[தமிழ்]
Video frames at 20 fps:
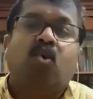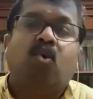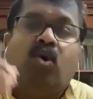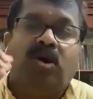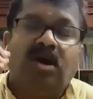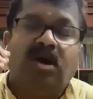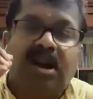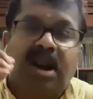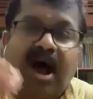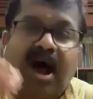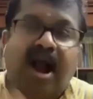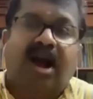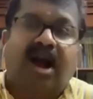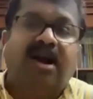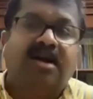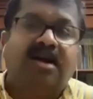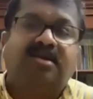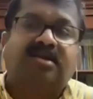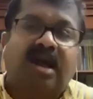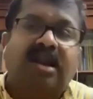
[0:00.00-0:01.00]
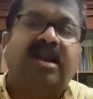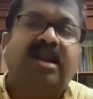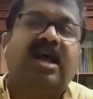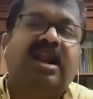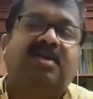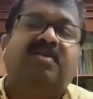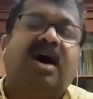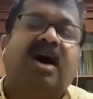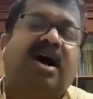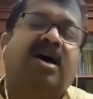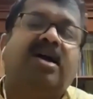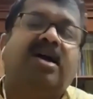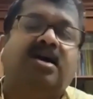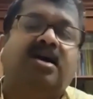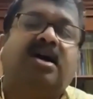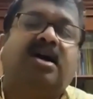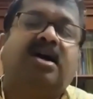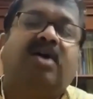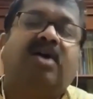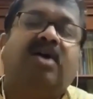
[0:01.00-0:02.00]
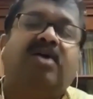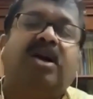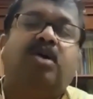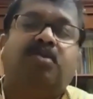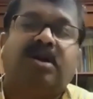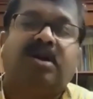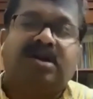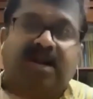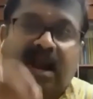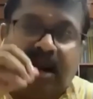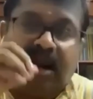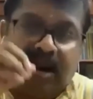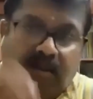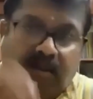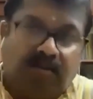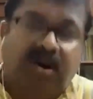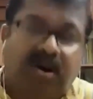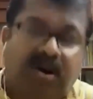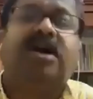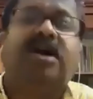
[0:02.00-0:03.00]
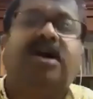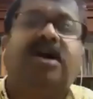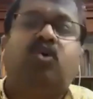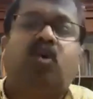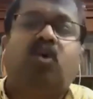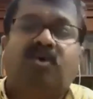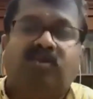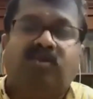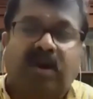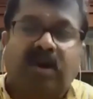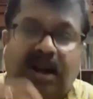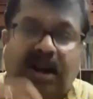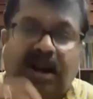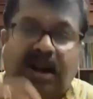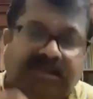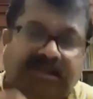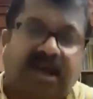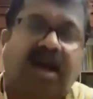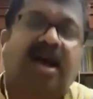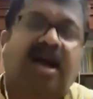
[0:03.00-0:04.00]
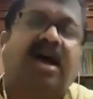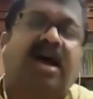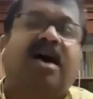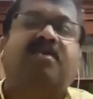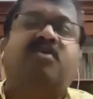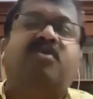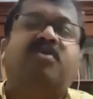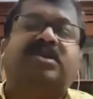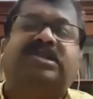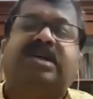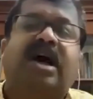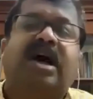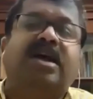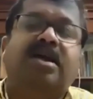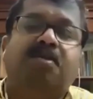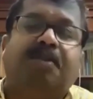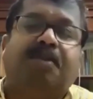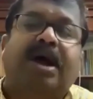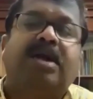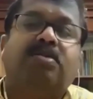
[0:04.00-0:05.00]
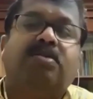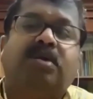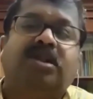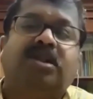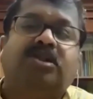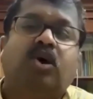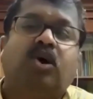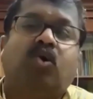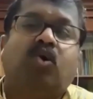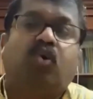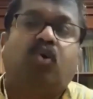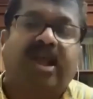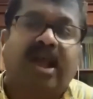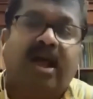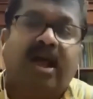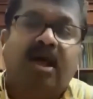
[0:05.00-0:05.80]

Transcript: ஒரு நாடு தன்னிறைவாக இருக்க வேண்டும் என்றால் நம் நாட்டு உணவு நம் சக விவசாயி பயன்படுத்தக்கூடிய